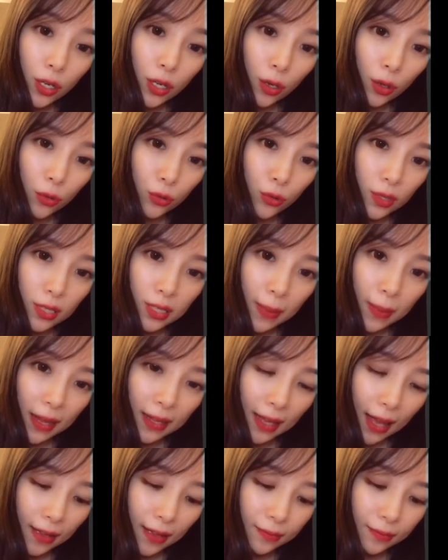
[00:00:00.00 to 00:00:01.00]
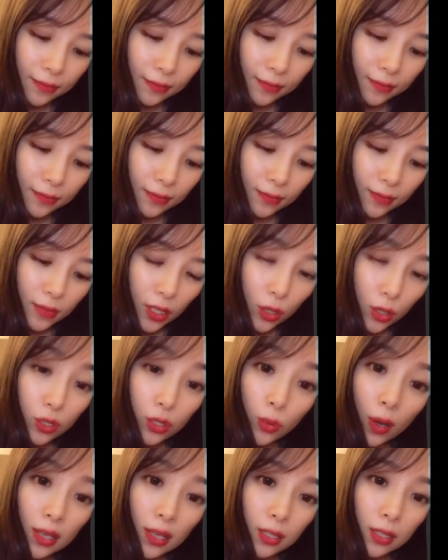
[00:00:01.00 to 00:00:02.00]
身以后做 SPA 的卡。这
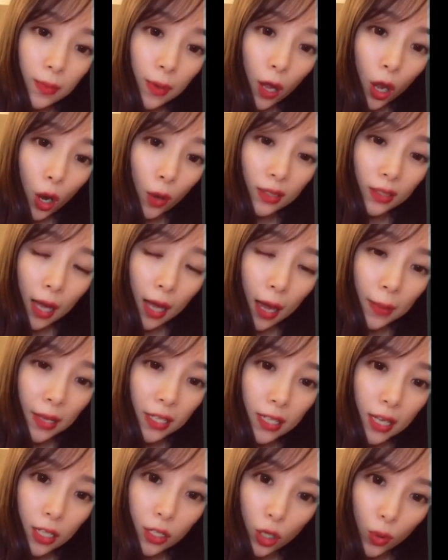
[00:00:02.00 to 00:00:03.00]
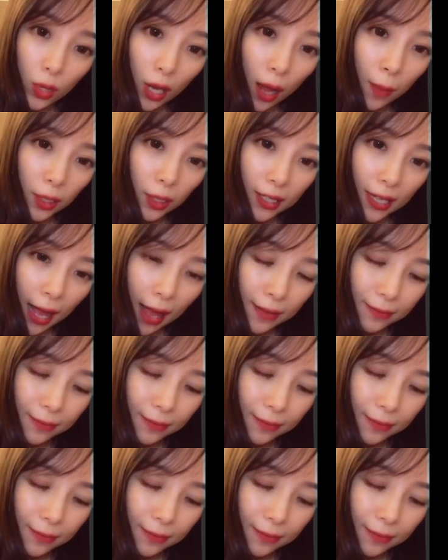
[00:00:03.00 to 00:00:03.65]
一张给你 SPA 以后大保健修脚按摩的卡。